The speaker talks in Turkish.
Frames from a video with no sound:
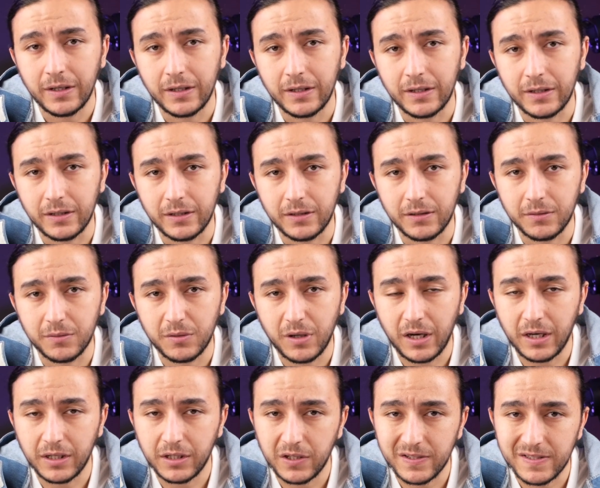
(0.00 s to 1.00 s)
e,
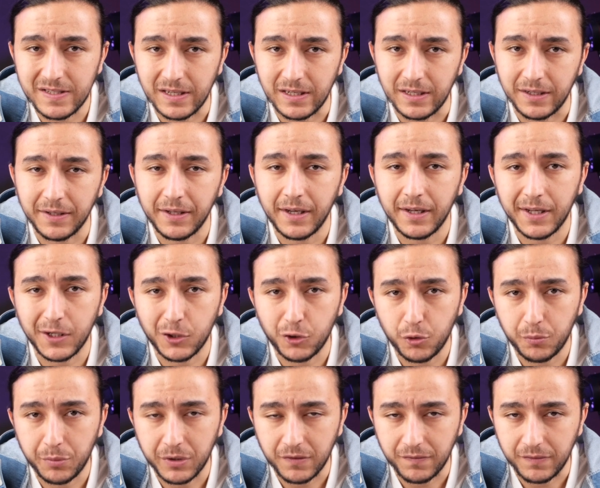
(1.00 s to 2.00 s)
AD serilerini, yani
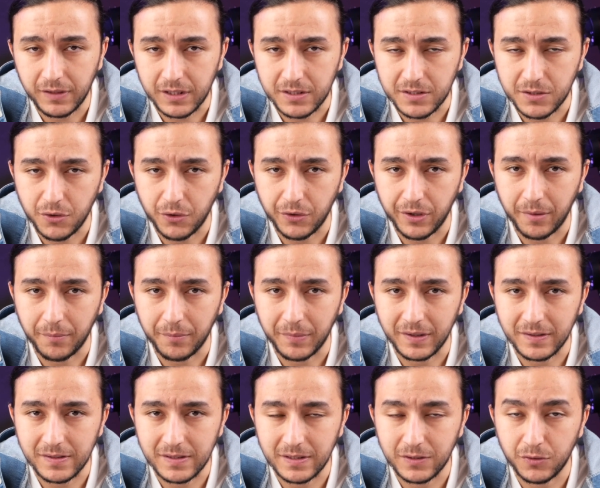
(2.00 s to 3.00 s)
akülü paraflaşlara
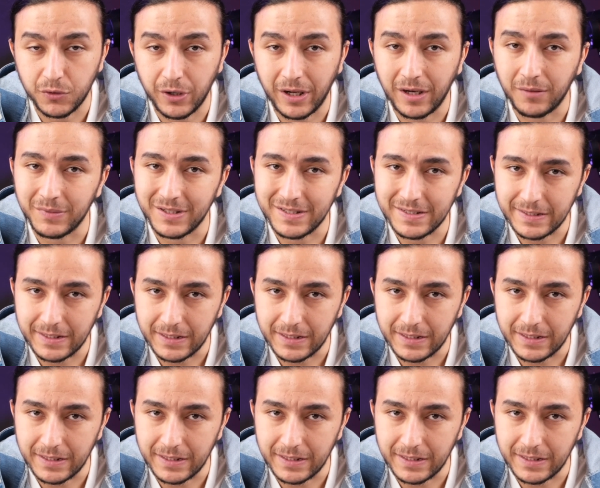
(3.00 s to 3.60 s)
yönelmeniz, yönelmeniz